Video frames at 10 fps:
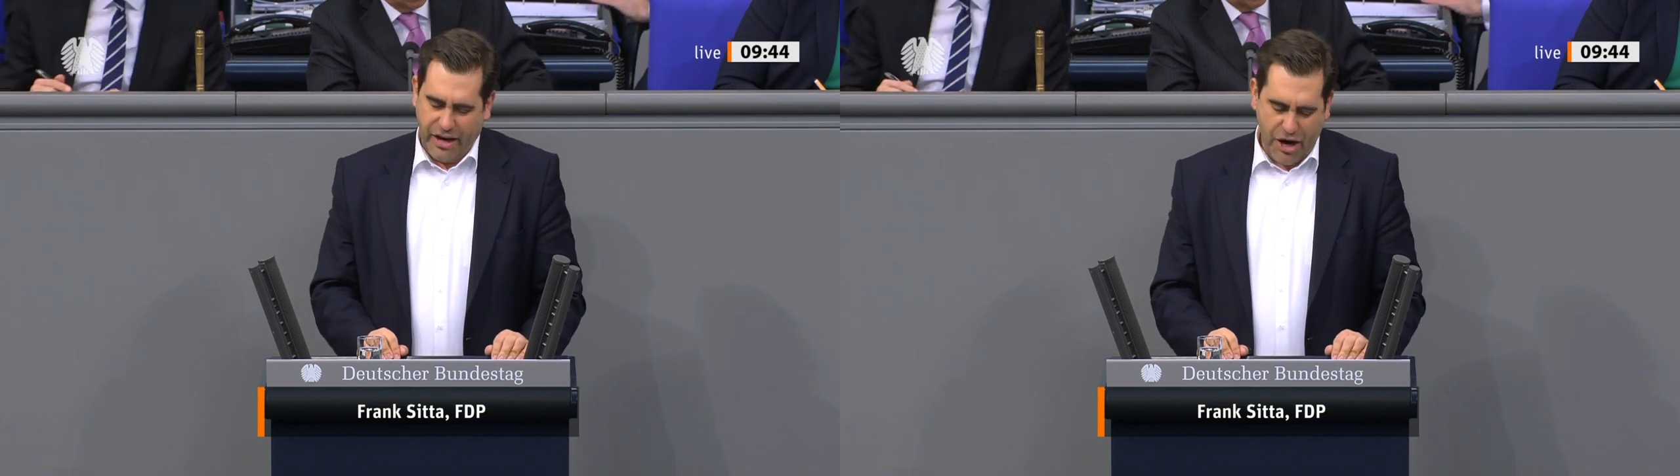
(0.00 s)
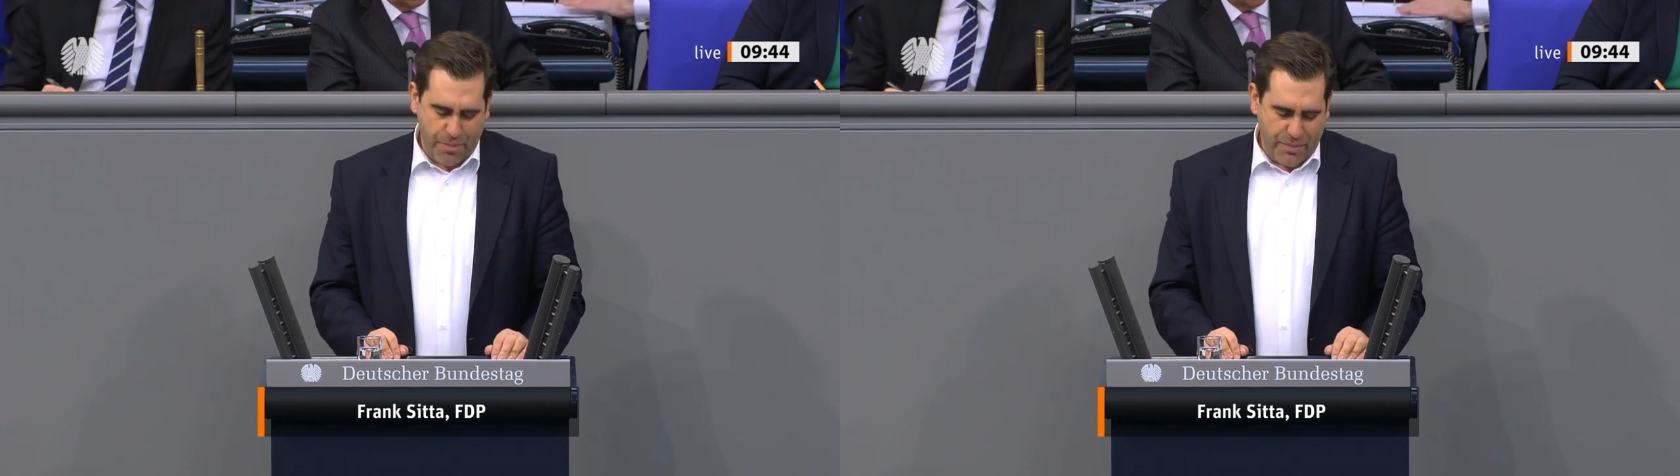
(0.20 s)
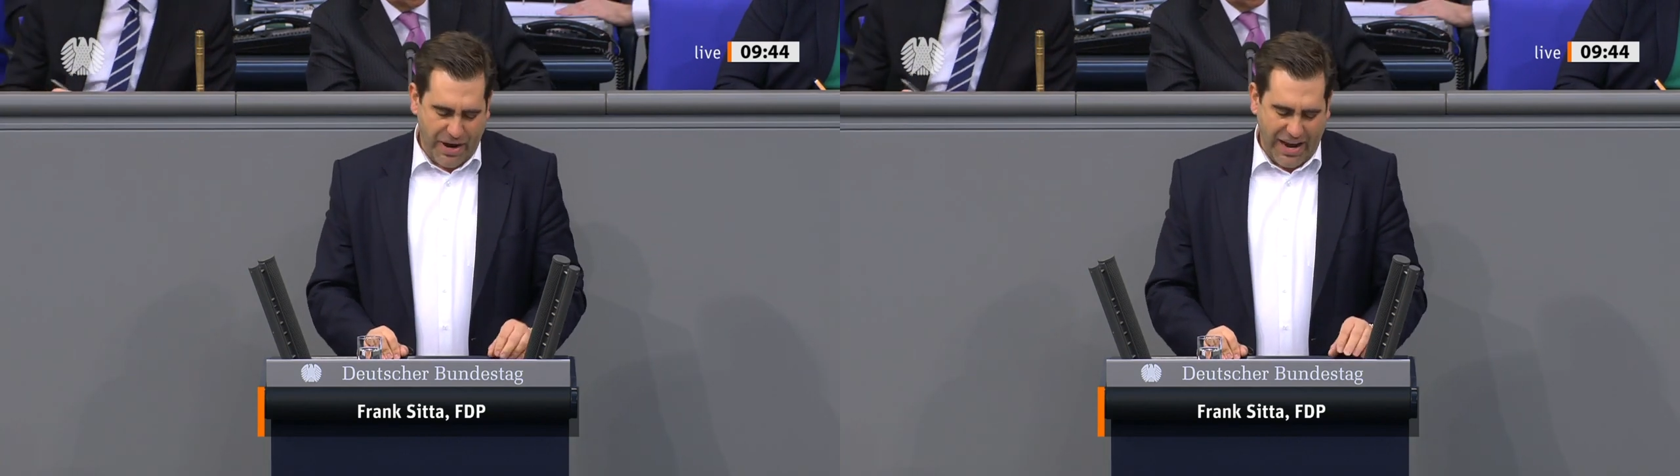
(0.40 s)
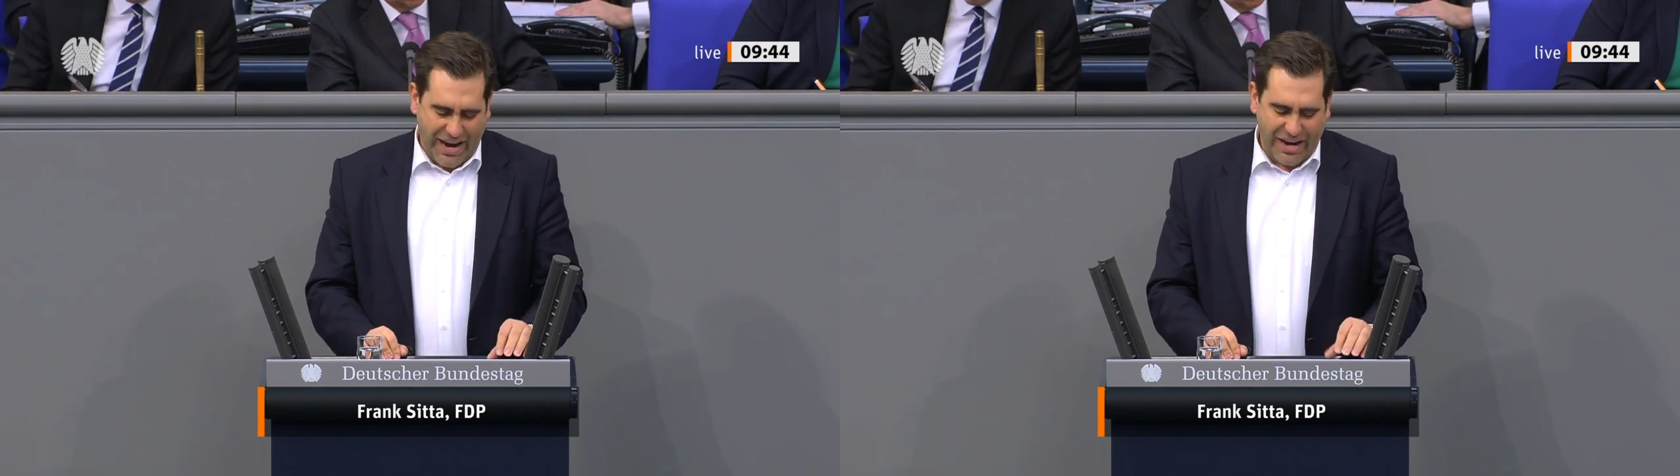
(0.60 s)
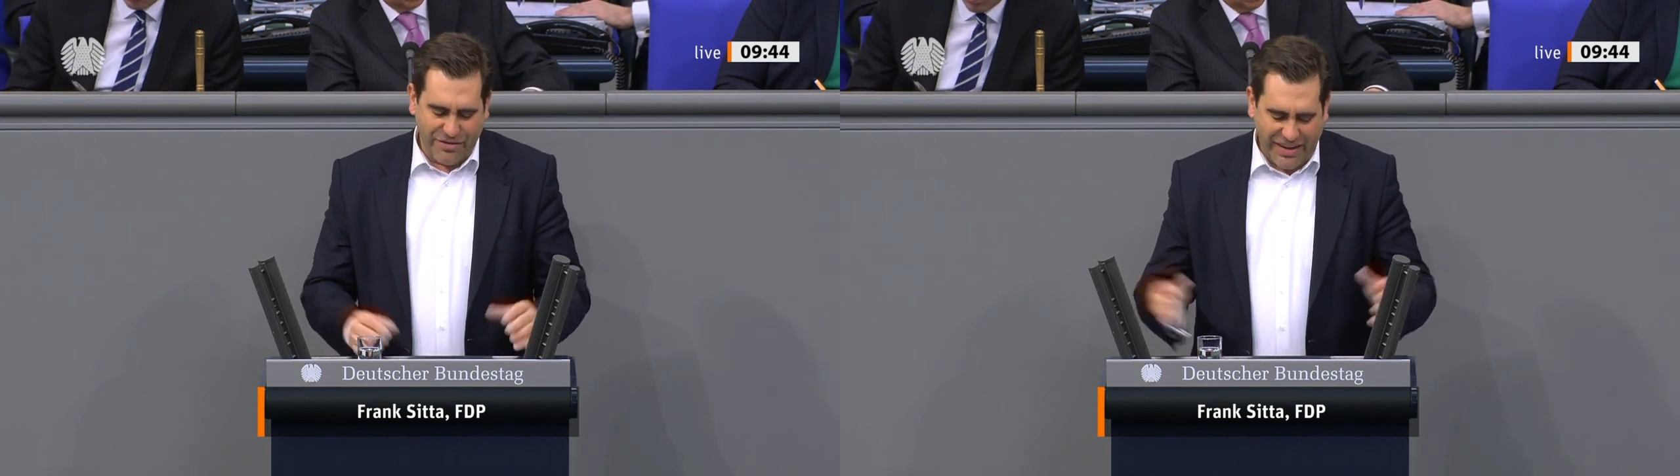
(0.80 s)
ähm,
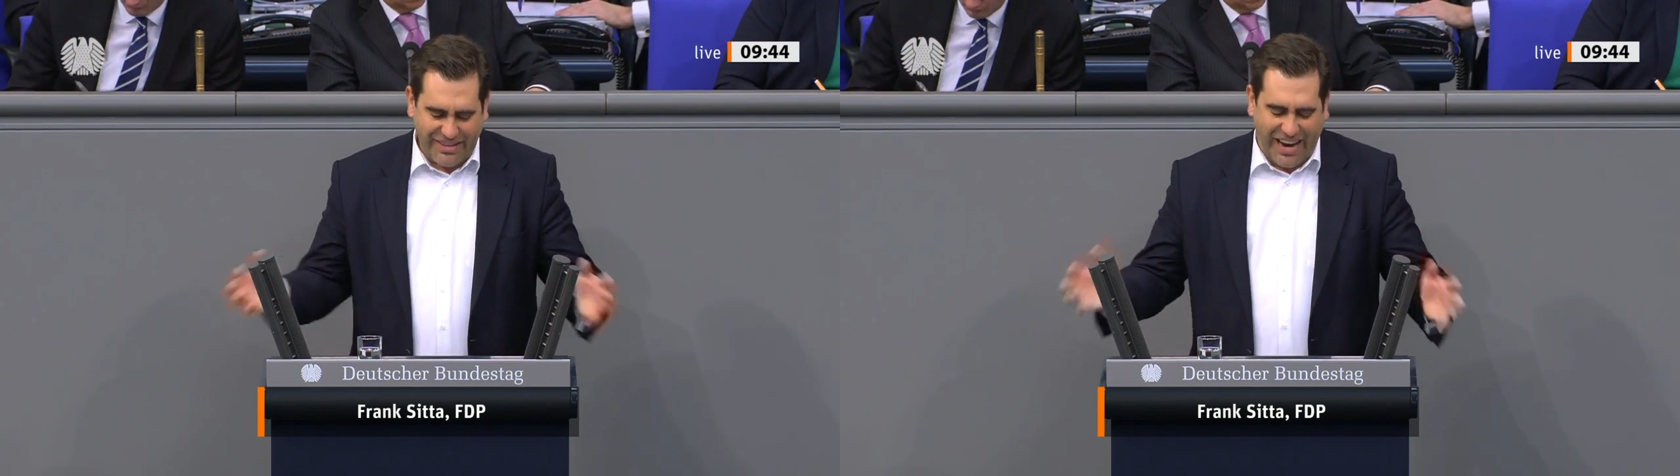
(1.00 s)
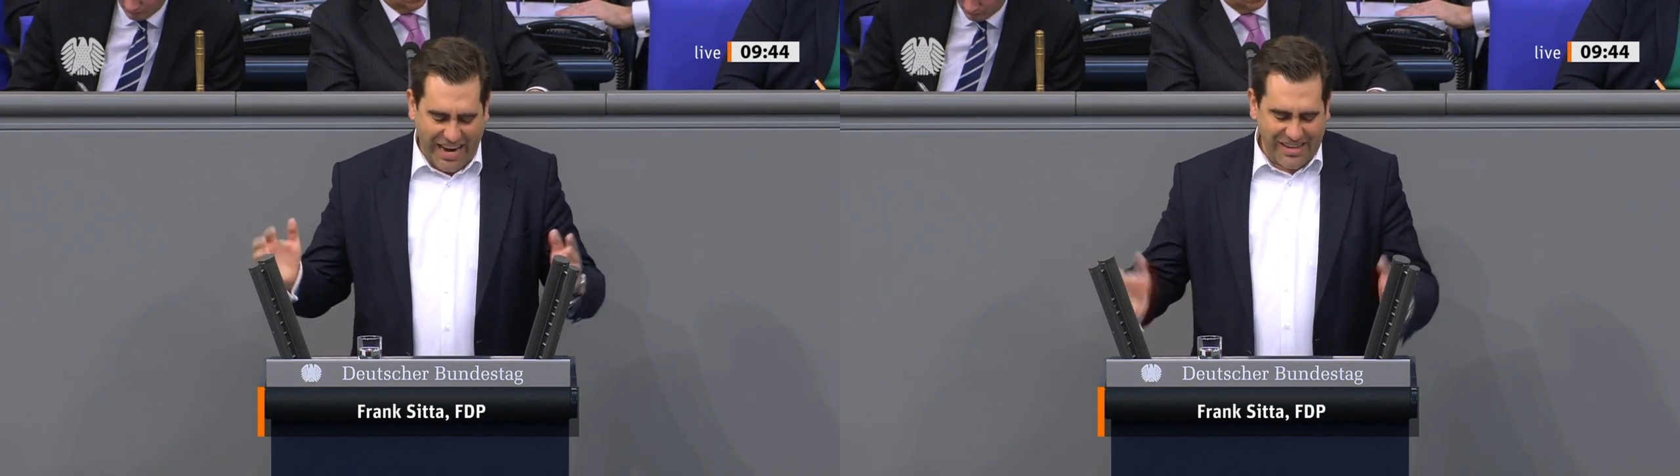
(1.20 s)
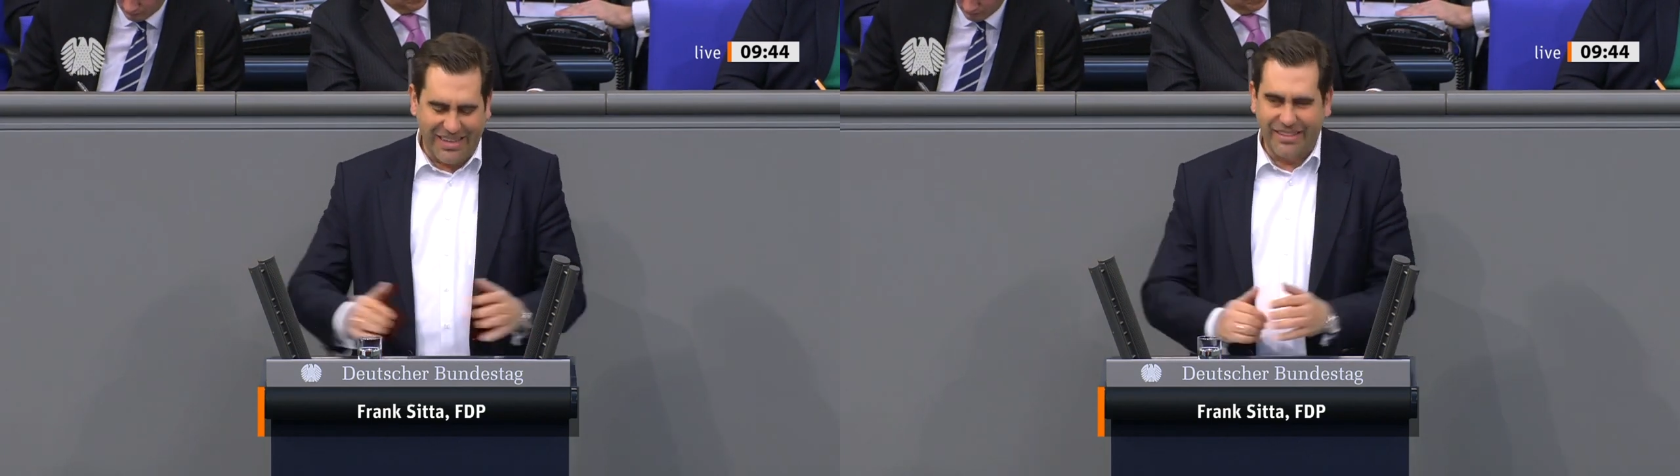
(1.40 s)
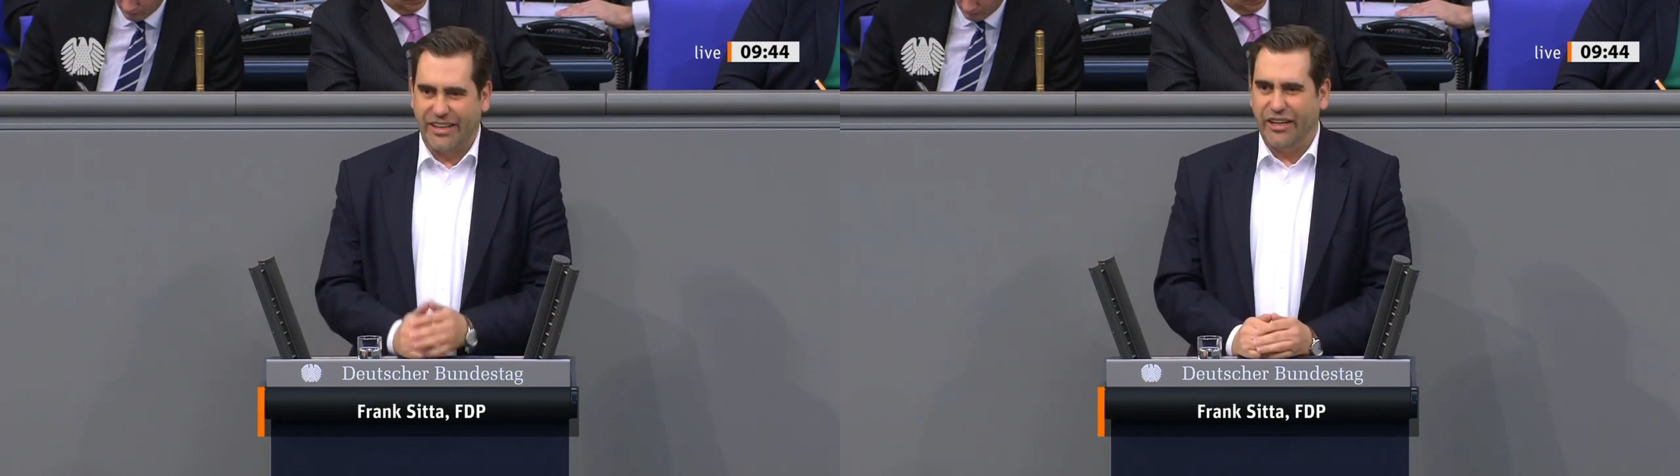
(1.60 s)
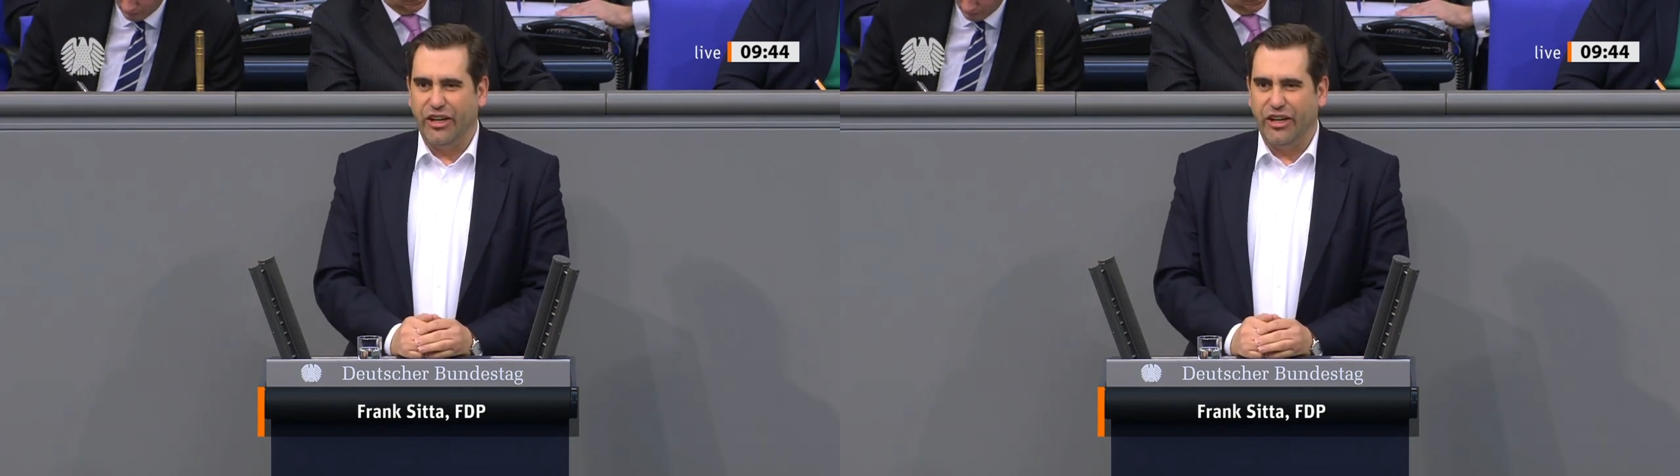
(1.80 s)
ein Weg, der endlich